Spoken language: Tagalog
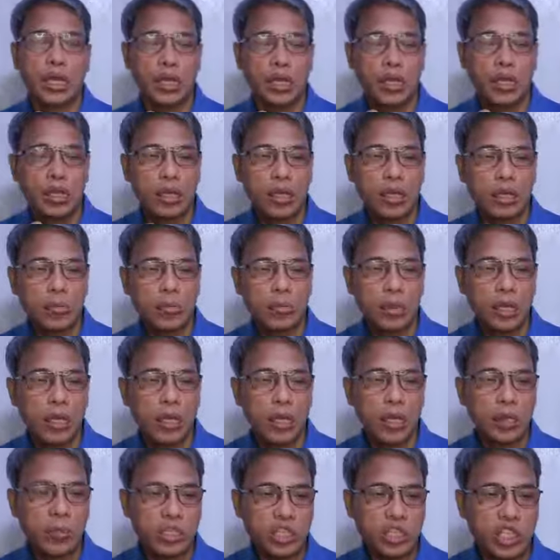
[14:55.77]
Uh,
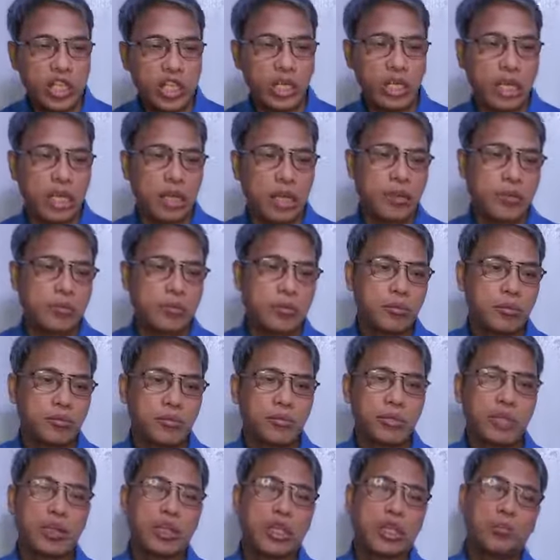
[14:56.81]
ma masira.
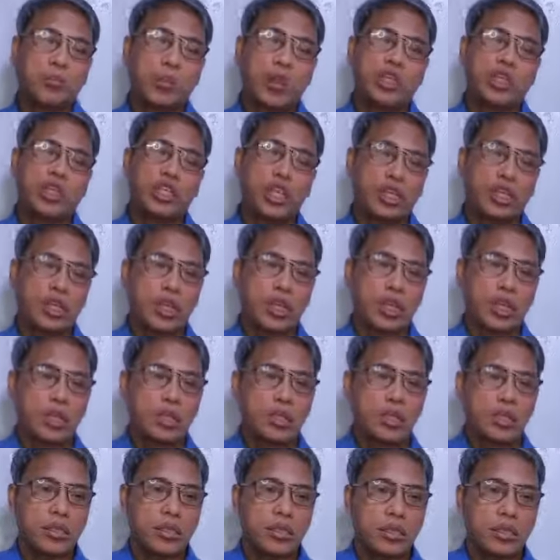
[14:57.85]
Yan ay pwedeng uh,